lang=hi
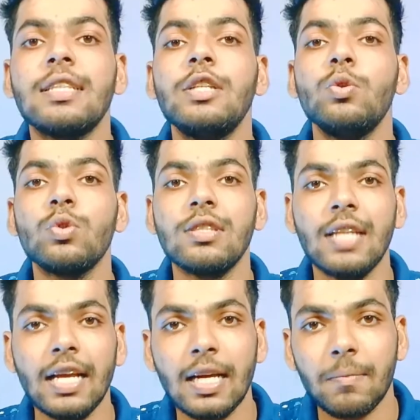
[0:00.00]
भी इसे यूज़
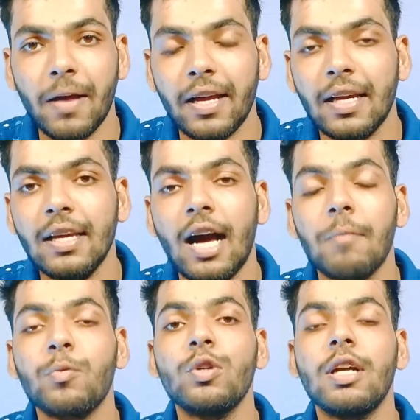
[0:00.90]
नहीं कर पाएंगे
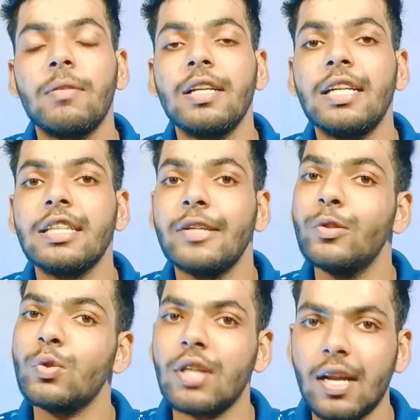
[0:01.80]
आपको डबल हैंड का
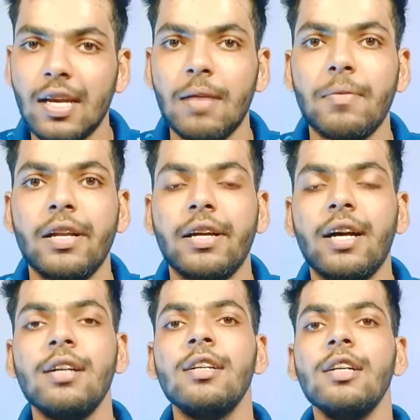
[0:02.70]
यूज़ करना ही
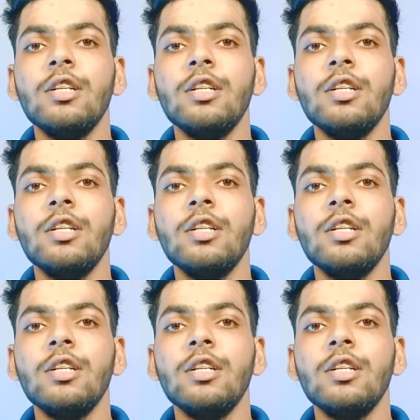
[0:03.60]
पड़ेगा